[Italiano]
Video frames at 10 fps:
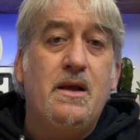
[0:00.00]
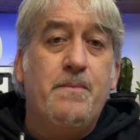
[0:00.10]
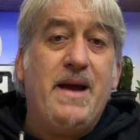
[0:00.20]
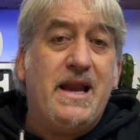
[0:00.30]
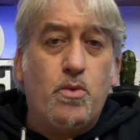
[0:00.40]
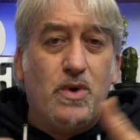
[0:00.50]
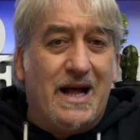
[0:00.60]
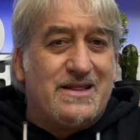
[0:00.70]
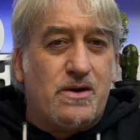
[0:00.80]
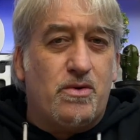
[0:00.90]
Bene, un
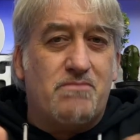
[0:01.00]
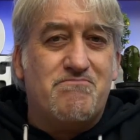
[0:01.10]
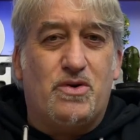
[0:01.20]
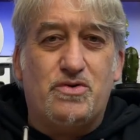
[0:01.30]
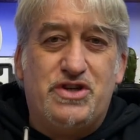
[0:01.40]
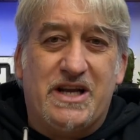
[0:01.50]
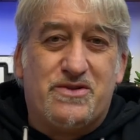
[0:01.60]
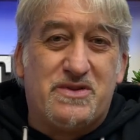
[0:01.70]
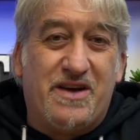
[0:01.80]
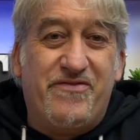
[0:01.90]
altro
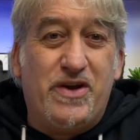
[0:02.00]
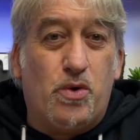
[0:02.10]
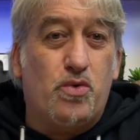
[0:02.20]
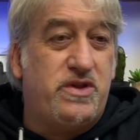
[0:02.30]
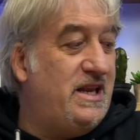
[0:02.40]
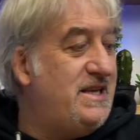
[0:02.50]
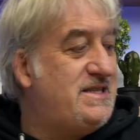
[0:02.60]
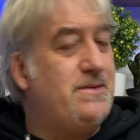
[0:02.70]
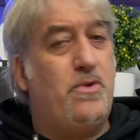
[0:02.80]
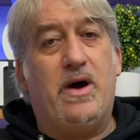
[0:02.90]
oggetto davvero
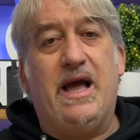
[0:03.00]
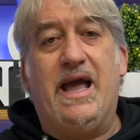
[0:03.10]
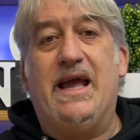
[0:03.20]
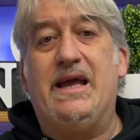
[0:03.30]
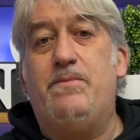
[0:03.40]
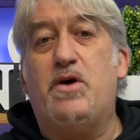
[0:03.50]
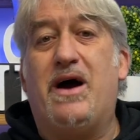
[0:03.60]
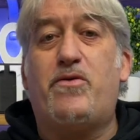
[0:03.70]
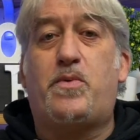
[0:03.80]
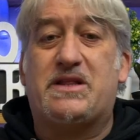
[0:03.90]
utilissimo è il mio
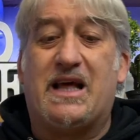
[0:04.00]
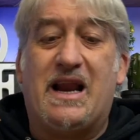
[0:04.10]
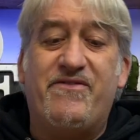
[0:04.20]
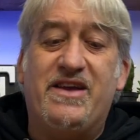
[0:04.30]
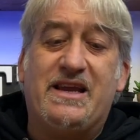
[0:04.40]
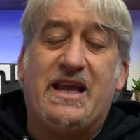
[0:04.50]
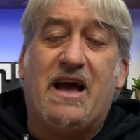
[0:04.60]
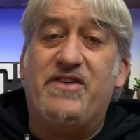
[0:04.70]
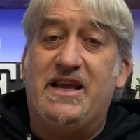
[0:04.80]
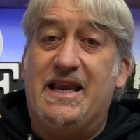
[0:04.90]
cavo portaclave
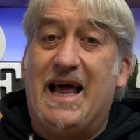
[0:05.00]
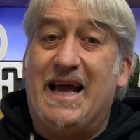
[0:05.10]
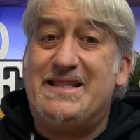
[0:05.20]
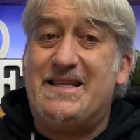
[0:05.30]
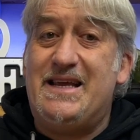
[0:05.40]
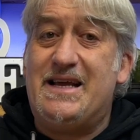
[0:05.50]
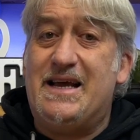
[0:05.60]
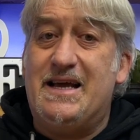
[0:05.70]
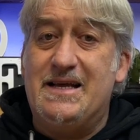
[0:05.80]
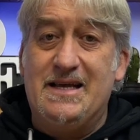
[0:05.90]
chiavi
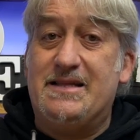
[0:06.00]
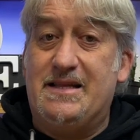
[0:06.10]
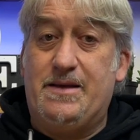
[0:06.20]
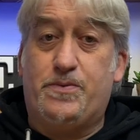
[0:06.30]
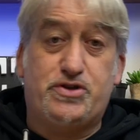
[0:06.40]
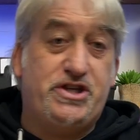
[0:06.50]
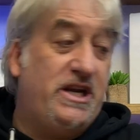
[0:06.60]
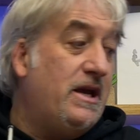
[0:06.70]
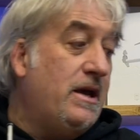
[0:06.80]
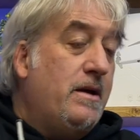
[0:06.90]
Lightning del tipo
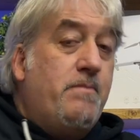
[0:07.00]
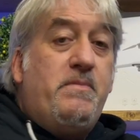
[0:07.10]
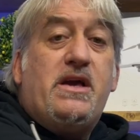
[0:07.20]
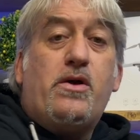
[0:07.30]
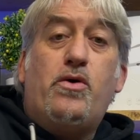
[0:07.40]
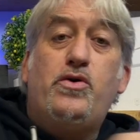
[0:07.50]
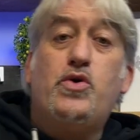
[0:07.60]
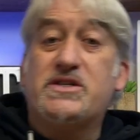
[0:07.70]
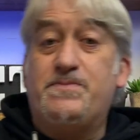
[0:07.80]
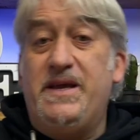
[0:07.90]
C micro
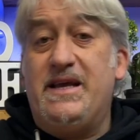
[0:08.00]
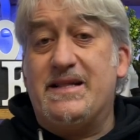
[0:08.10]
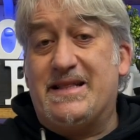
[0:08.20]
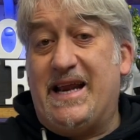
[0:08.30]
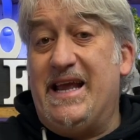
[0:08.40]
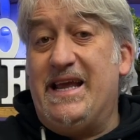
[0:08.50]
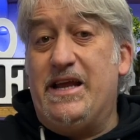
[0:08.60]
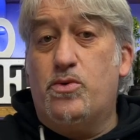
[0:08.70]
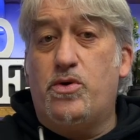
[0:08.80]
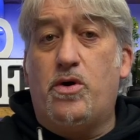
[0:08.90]
USB 3
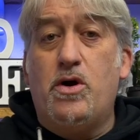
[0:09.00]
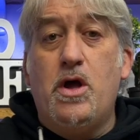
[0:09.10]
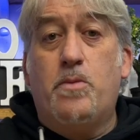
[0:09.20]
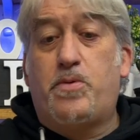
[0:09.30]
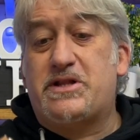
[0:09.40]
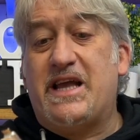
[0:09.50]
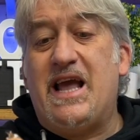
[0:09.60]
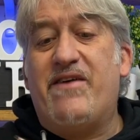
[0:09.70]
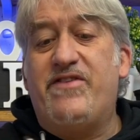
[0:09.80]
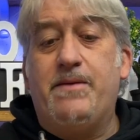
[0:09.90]
in 1 un
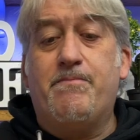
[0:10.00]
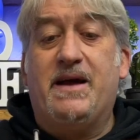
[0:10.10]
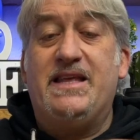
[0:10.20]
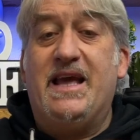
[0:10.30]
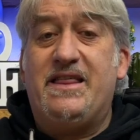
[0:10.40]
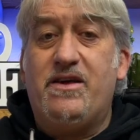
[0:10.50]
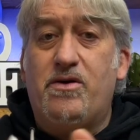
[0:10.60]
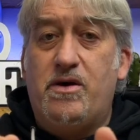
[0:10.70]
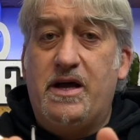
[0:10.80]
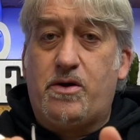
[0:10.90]
portachiavi
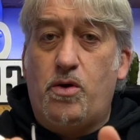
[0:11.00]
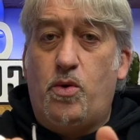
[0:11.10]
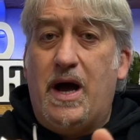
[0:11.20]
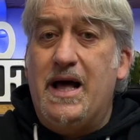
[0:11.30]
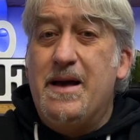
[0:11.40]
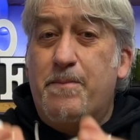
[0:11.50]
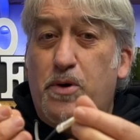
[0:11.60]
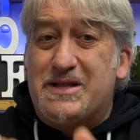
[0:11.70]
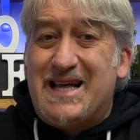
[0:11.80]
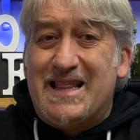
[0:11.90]
magnetico eccolo qua
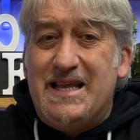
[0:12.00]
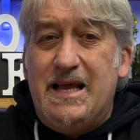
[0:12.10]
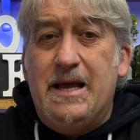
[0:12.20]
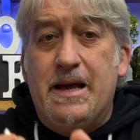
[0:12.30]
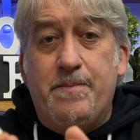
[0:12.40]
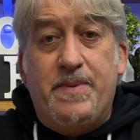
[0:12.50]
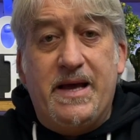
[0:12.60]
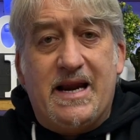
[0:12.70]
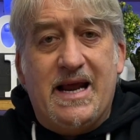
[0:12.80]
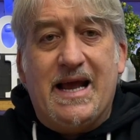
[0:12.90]
portatile
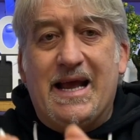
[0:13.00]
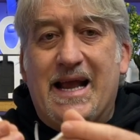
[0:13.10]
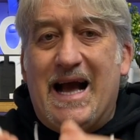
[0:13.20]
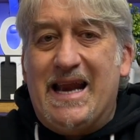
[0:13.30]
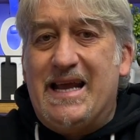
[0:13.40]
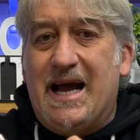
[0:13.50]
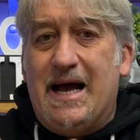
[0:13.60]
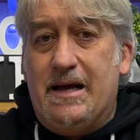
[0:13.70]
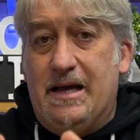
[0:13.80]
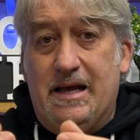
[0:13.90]
per
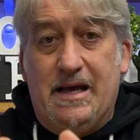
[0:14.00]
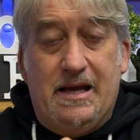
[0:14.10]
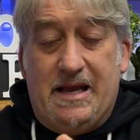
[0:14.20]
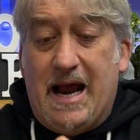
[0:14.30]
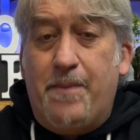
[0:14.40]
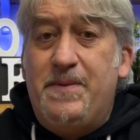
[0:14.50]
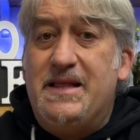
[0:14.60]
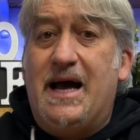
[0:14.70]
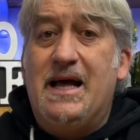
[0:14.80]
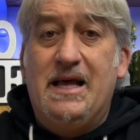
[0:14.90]
carica eh,
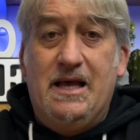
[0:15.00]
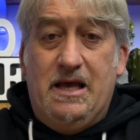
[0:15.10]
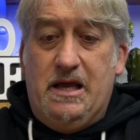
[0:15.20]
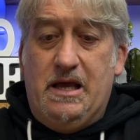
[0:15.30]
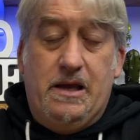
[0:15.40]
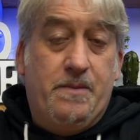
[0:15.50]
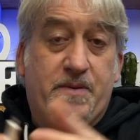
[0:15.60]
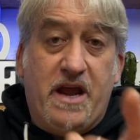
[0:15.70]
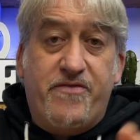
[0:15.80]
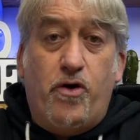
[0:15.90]
rapida eh,
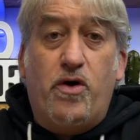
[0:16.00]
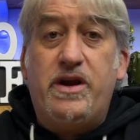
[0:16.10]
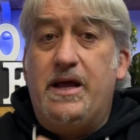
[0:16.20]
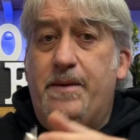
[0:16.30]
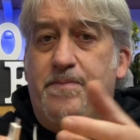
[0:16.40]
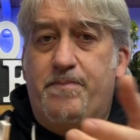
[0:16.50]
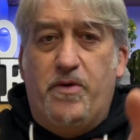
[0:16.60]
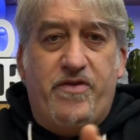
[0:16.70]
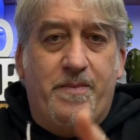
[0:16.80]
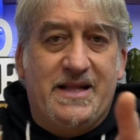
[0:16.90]
per iPhone,
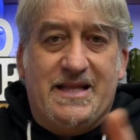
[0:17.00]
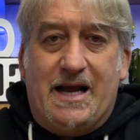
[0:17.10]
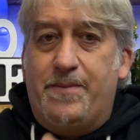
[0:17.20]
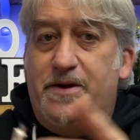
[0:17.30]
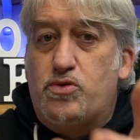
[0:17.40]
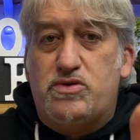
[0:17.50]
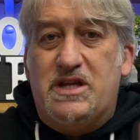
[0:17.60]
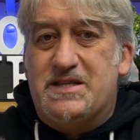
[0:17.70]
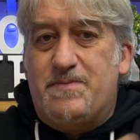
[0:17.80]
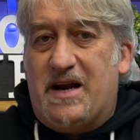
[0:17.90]
ovviamente anche per tutti
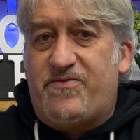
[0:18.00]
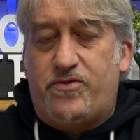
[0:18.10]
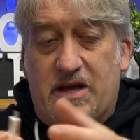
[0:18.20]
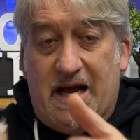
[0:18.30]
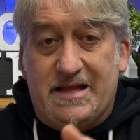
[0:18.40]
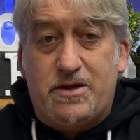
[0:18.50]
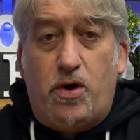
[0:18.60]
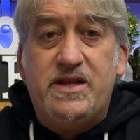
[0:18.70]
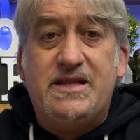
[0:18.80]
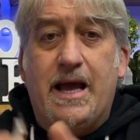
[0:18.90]
gli smartphone
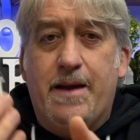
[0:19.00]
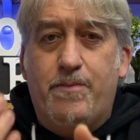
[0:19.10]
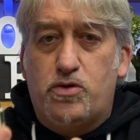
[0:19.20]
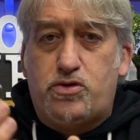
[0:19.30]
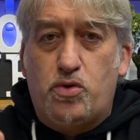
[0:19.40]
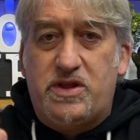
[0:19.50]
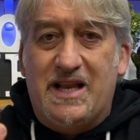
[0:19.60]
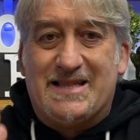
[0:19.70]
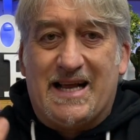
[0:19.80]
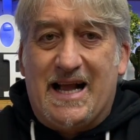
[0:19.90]
Android, è molto
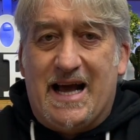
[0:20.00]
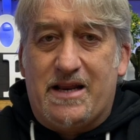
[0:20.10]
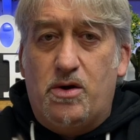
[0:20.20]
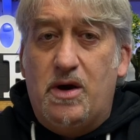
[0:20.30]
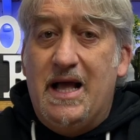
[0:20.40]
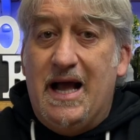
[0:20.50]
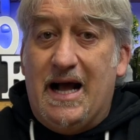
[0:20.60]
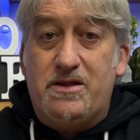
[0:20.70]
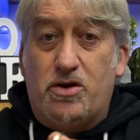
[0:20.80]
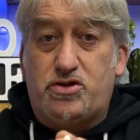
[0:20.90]
utile attaccarlo
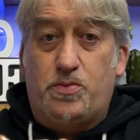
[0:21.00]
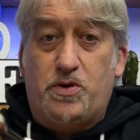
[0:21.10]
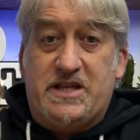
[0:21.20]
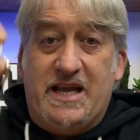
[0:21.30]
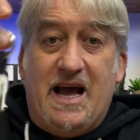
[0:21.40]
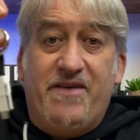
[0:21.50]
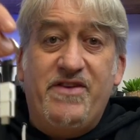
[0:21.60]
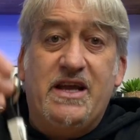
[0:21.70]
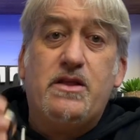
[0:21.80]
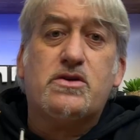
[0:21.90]
al nostro
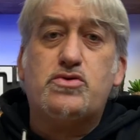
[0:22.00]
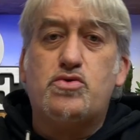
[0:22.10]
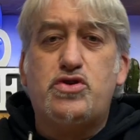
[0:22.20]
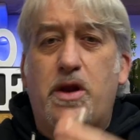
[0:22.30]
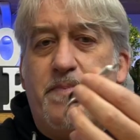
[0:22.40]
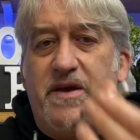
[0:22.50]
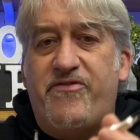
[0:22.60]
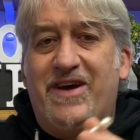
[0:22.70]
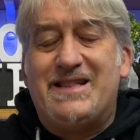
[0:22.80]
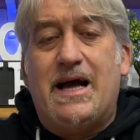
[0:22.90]
portachiavi ed è una soluzione
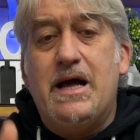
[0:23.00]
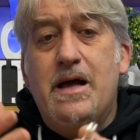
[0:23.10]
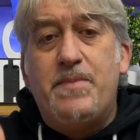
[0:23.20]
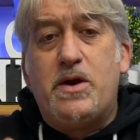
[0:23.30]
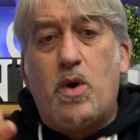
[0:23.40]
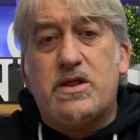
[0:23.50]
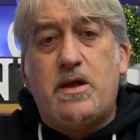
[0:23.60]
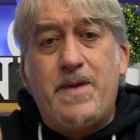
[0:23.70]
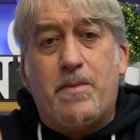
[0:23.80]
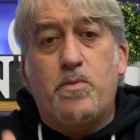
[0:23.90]
perfetta per quando
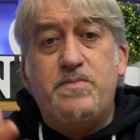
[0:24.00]
abbiamo